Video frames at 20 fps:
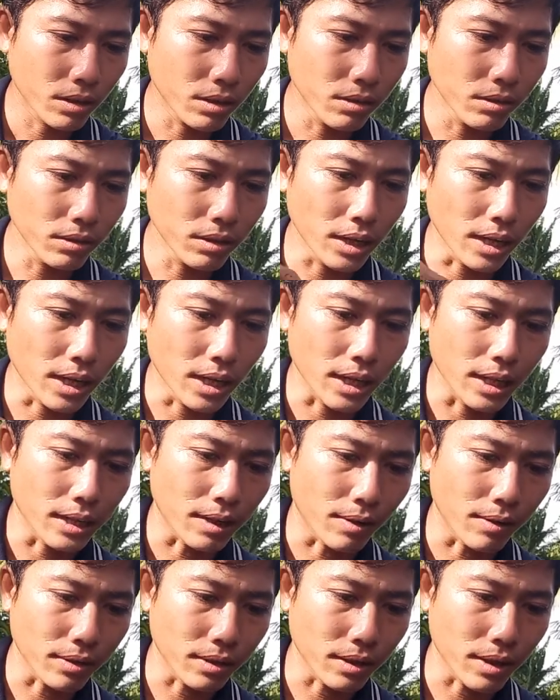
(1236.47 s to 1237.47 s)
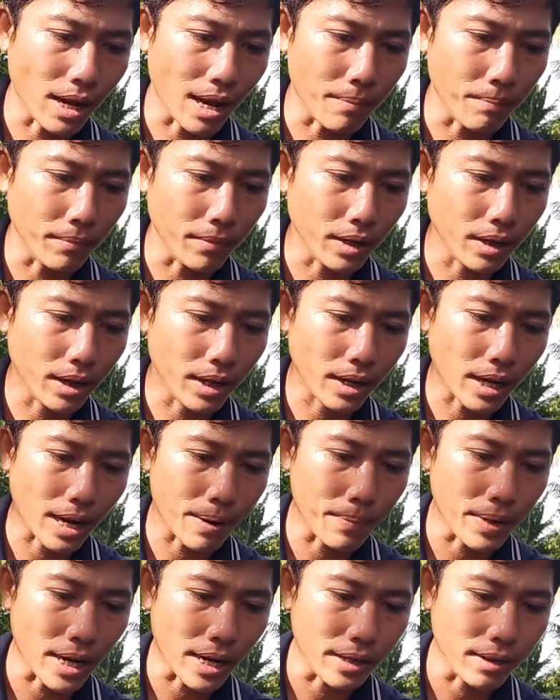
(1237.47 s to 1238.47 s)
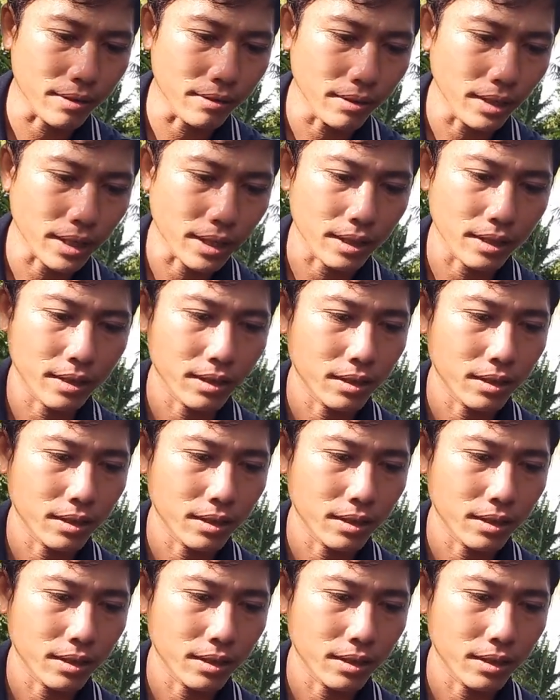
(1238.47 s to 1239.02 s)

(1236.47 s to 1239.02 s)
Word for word: trước tiên thì toàn làm một cái cây bên đây trước đi